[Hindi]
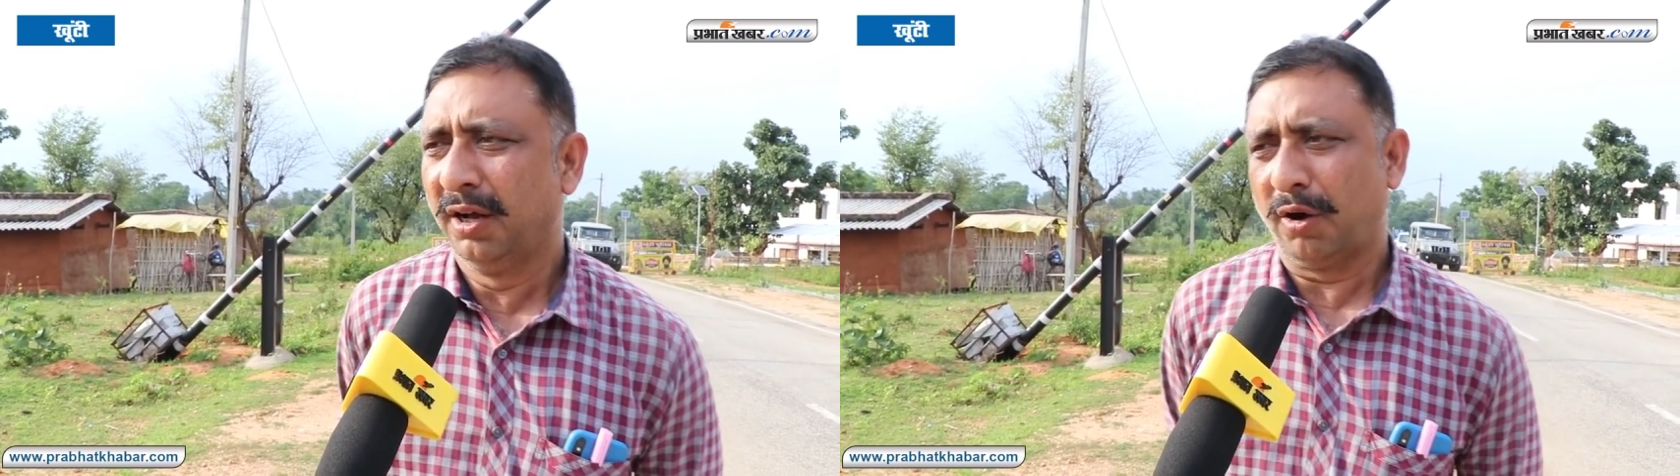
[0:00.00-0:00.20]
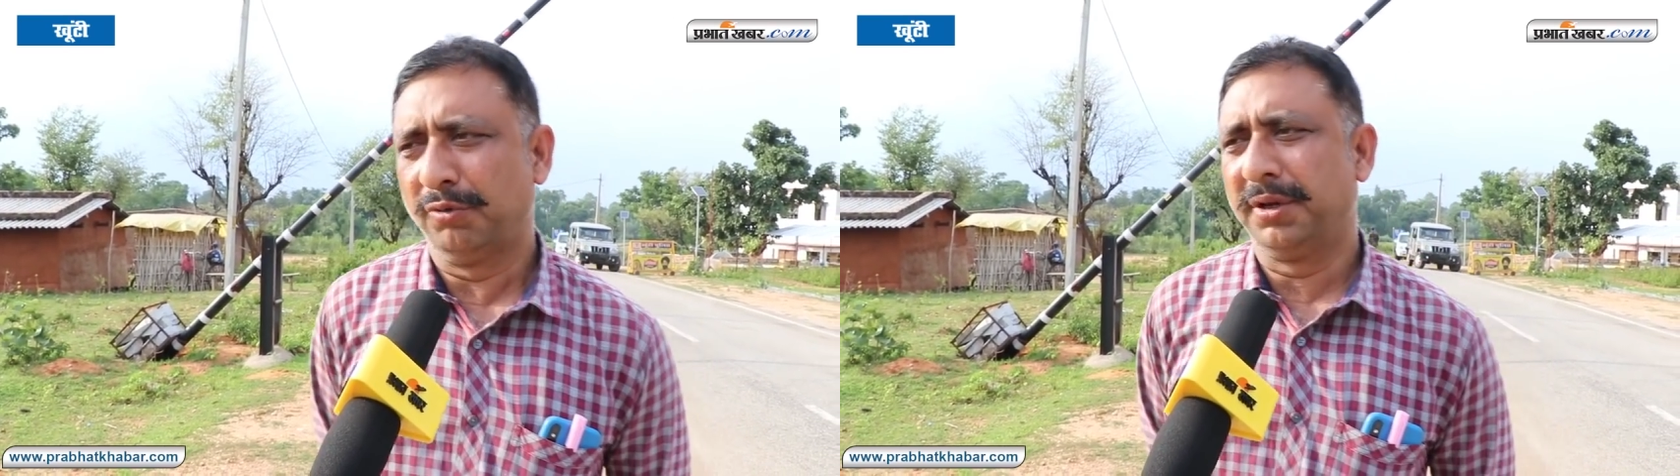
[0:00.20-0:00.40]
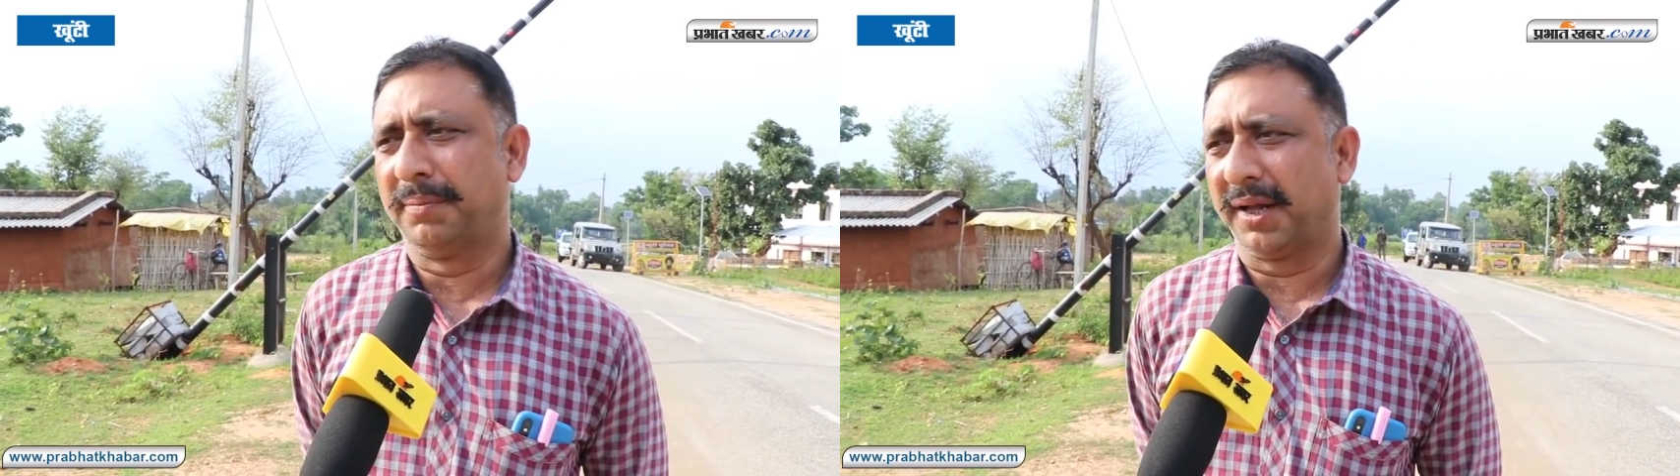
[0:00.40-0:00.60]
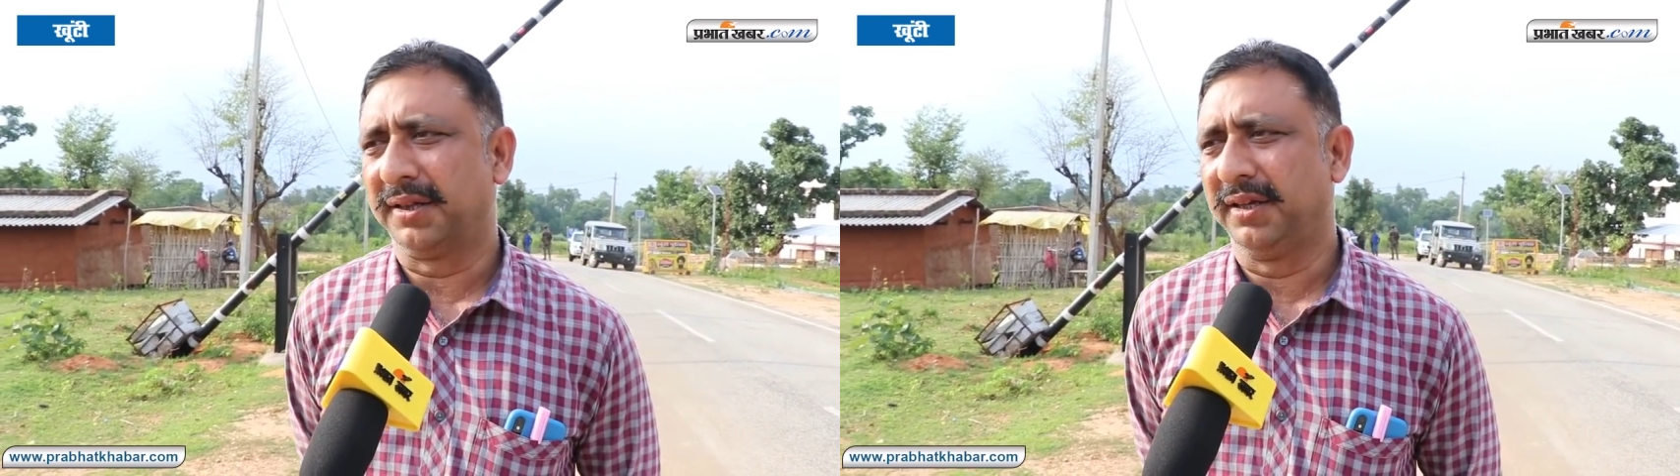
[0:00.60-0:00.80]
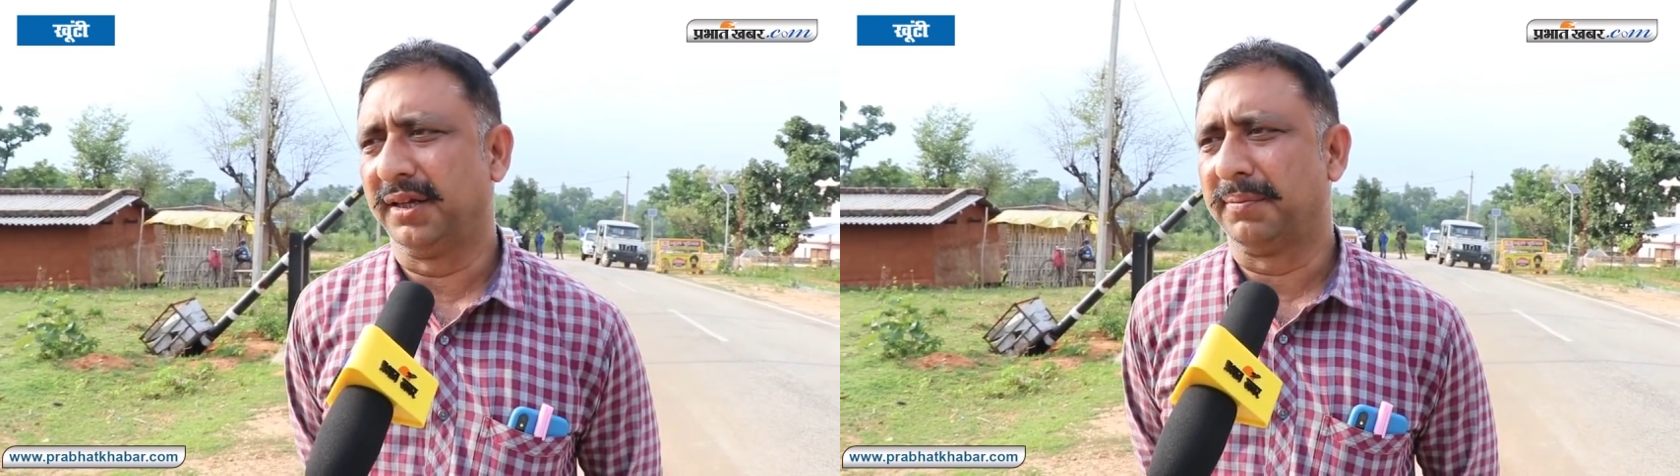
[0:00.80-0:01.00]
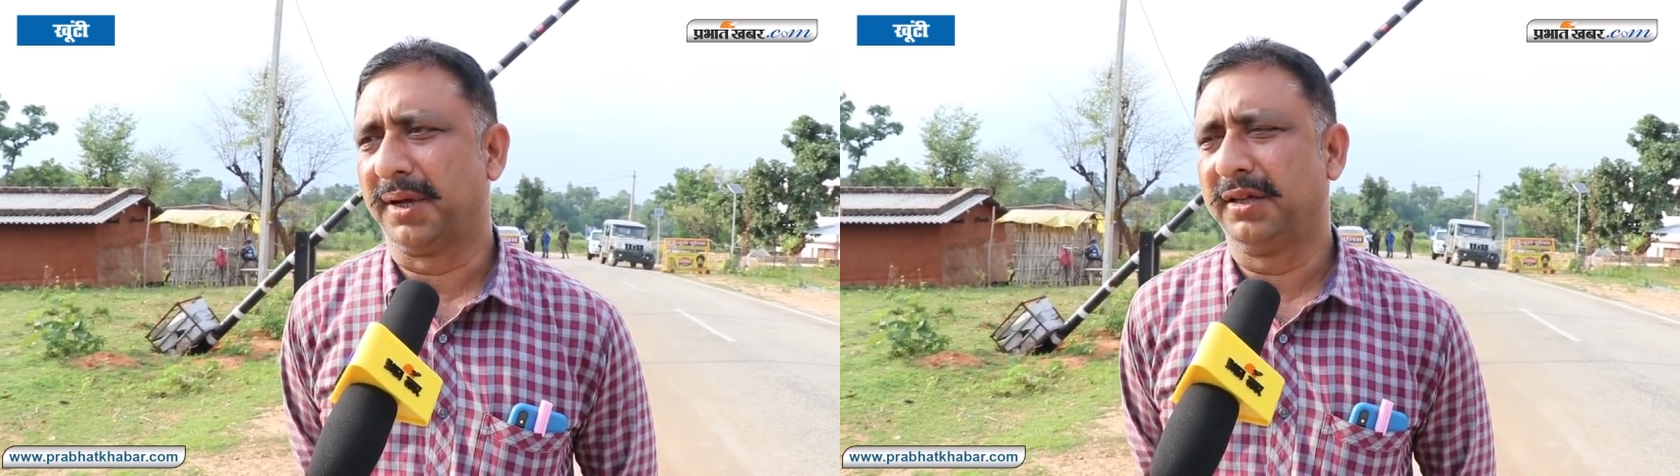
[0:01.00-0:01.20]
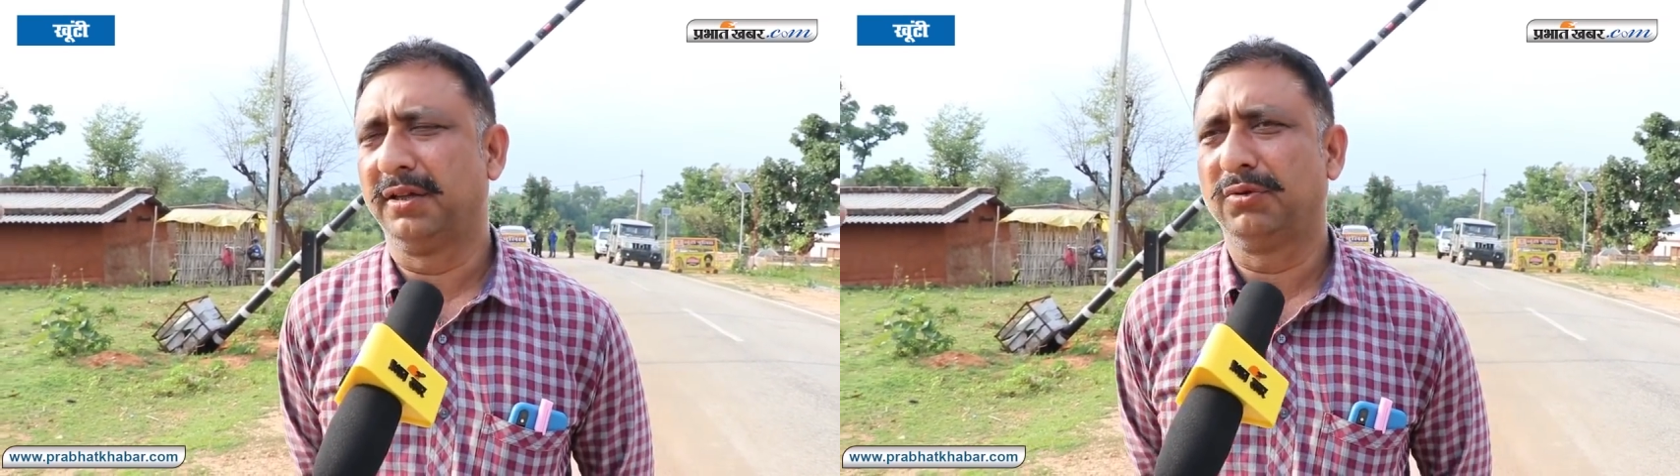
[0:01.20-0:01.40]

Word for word: और उनसे बात नहीं कर पाते